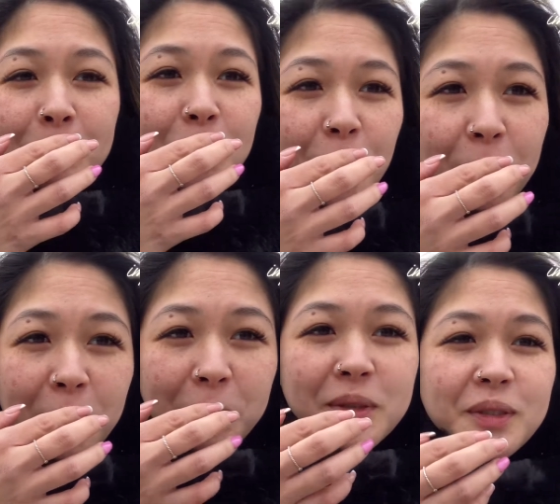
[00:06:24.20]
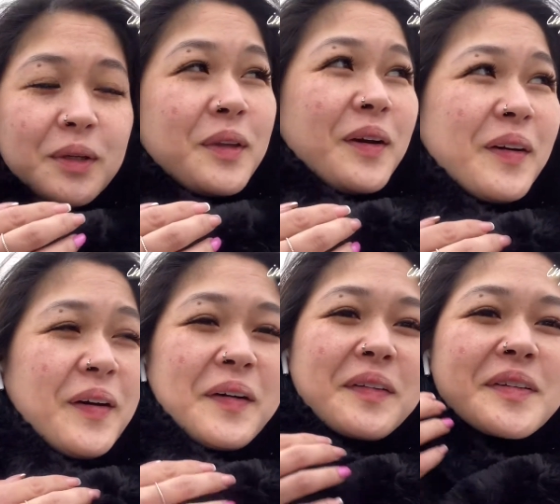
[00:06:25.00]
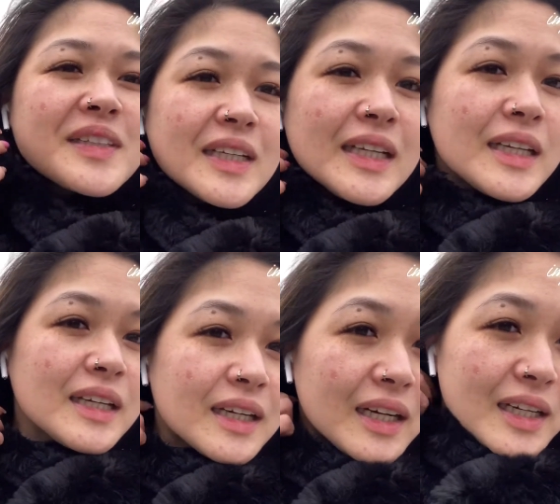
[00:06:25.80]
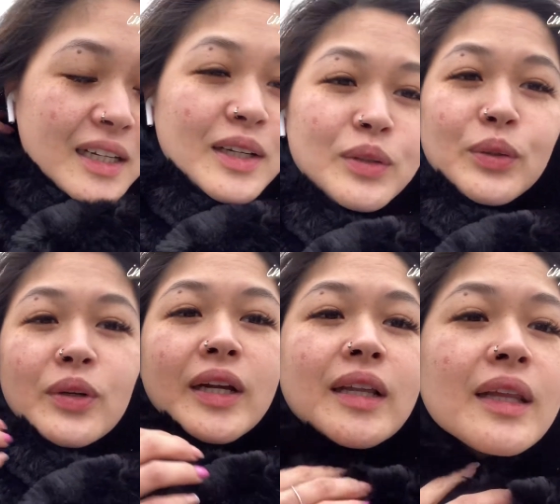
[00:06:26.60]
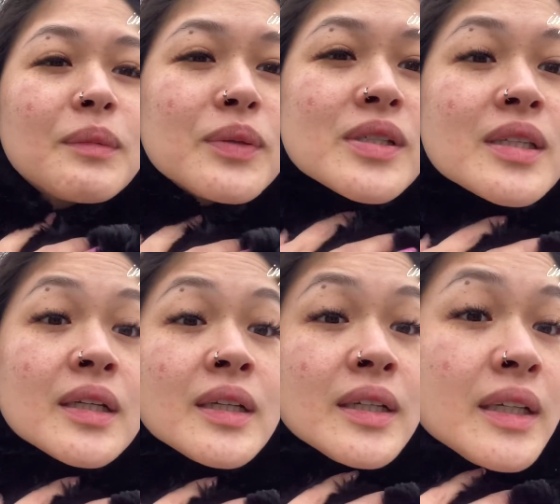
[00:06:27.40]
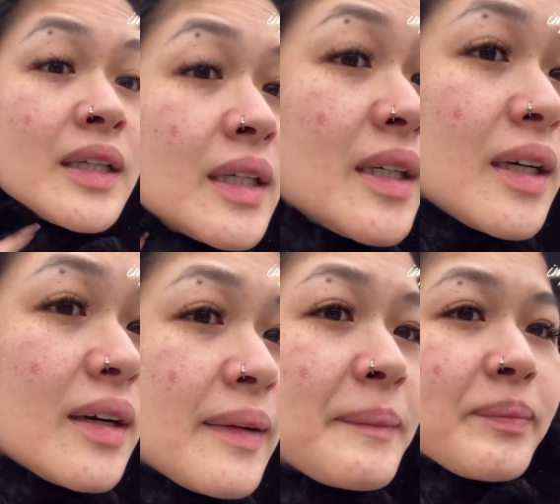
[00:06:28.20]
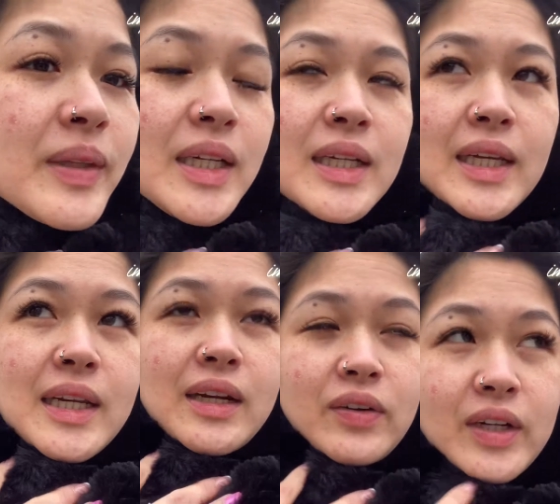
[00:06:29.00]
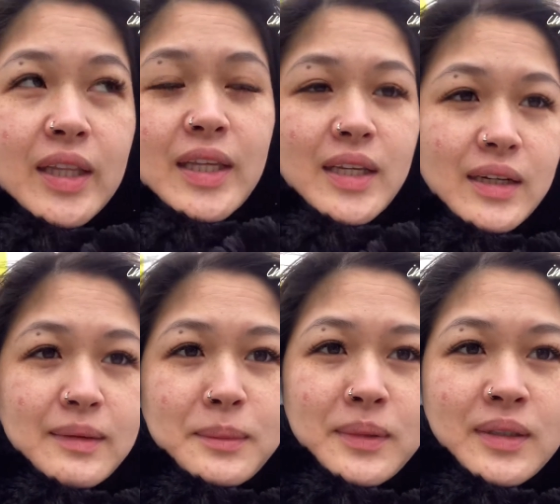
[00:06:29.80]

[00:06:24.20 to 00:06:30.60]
Hindi ako makapagsalita ng ayos. Kaliligo ko lang tapos um, naglagay na ako ng day cream.